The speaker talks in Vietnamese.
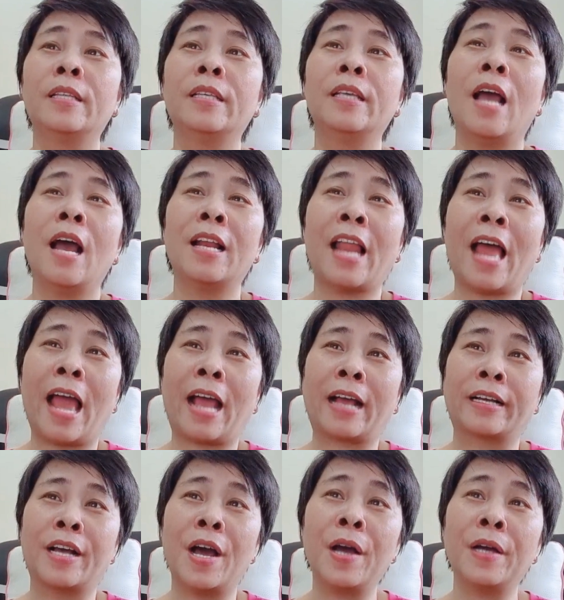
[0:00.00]
nhớ
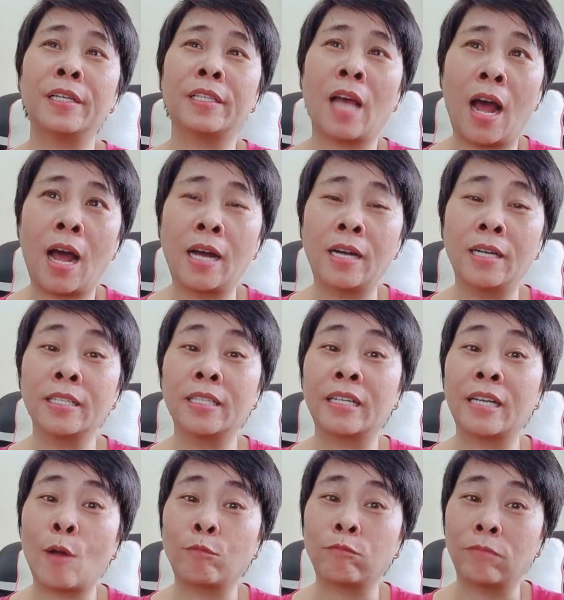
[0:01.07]
làng hơi thở
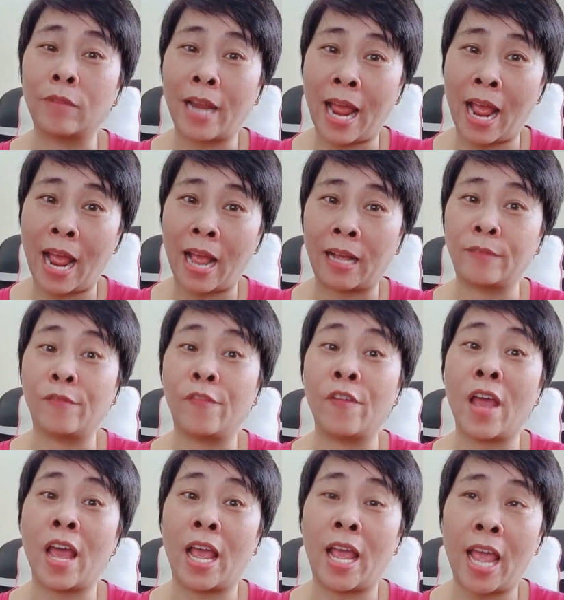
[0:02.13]
nồng nàn
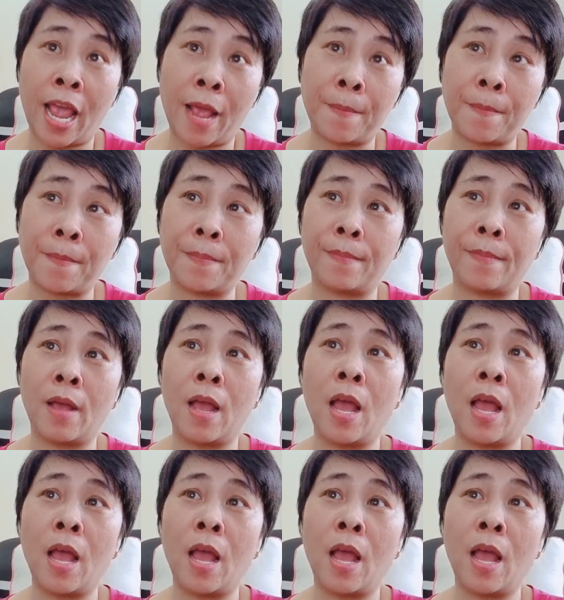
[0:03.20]
về em